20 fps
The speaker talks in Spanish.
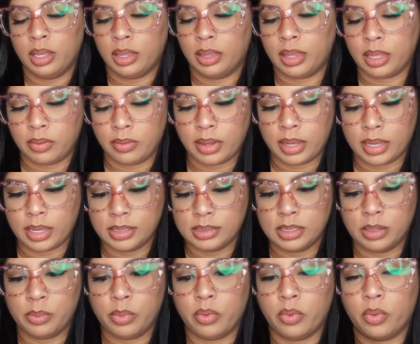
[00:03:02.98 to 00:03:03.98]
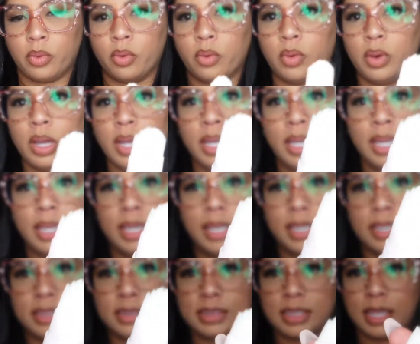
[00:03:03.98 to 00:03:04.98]
de viaje hace poco.
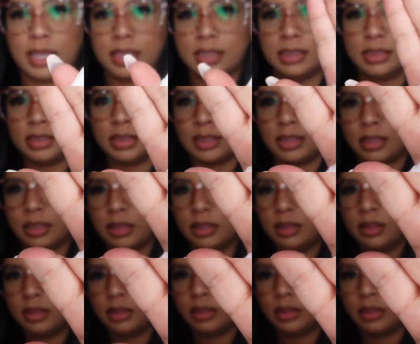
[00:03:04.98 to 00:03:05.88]
Es así.